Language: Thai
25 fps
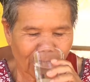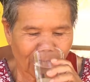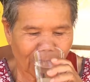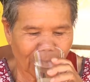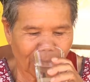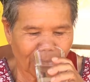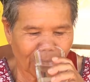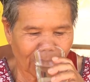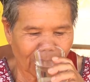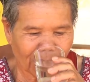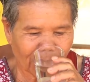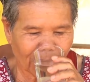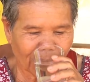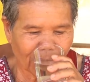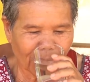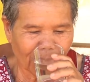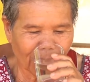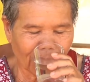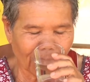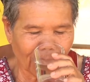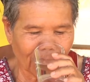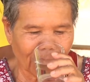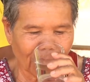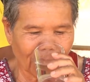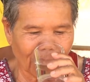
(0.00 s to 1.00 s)
จุ่มลงไป
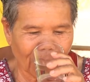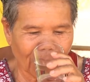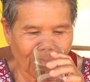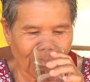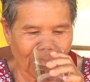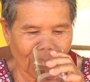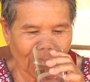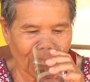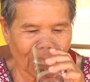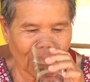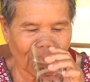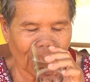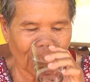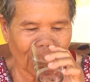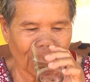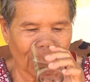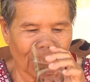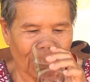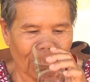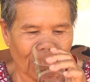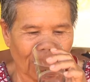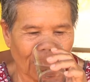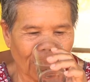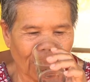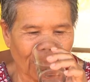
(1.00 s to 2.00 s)
โอ้โหดี
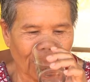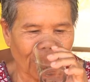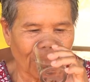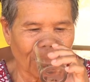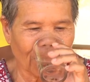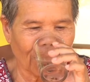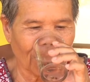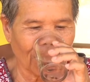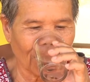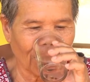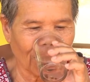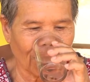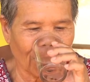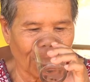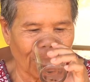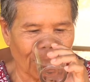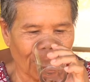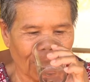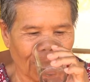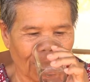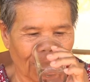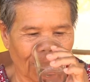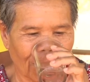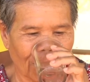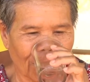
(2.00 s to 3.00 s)
ขึ้น รูป
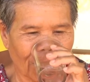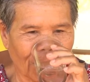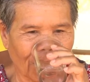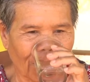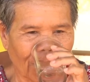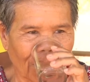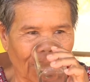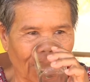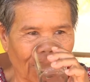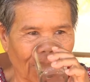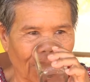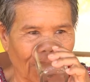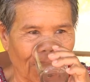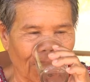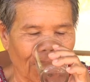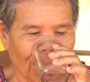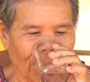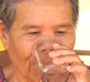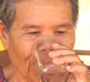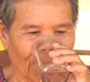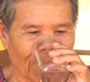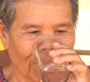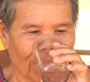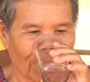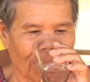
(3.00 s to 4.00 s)
ทานป่ะ
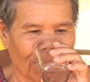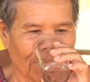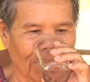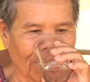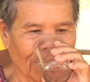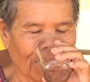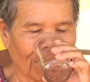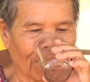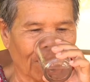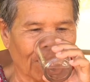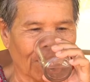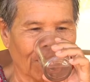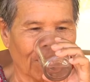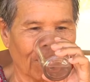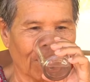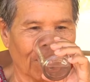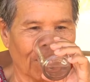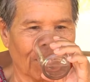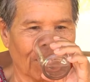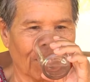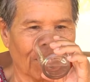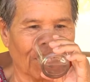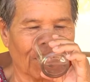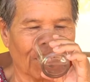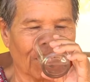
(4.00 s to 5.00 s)
เออผมว่าอุปทาน
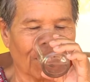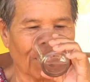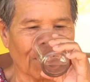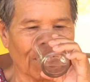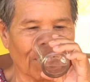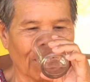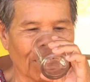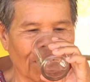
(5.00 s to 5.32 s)
หมู่คุณท